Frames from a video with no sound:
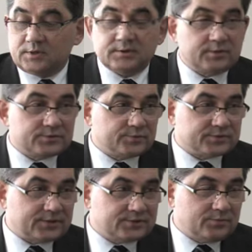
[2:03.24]
Te
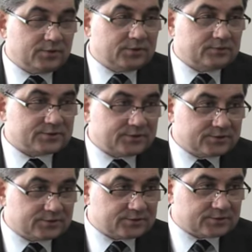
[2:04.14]
substancje mogą
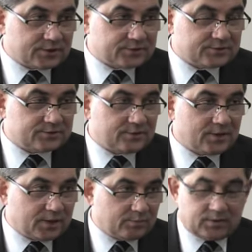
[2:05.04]
zanieczyszczać
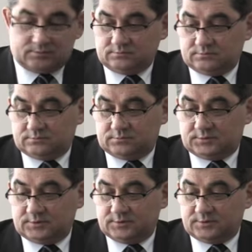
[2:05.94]
glebę.
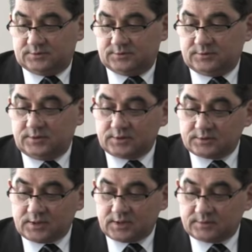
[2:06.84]
Yy,
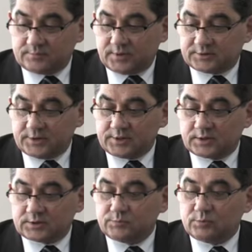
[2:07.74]
jedna bateria
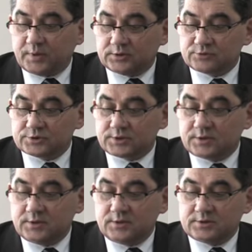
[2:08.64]
typu paluszek
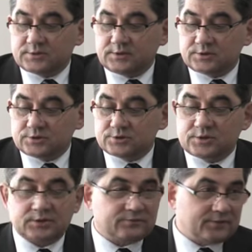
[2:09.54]

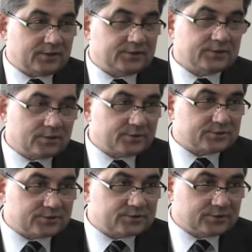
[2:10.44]
zanieczyszcza trwale 1
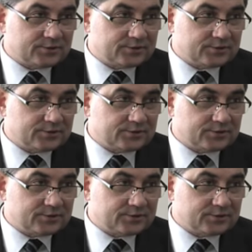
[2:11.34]
m3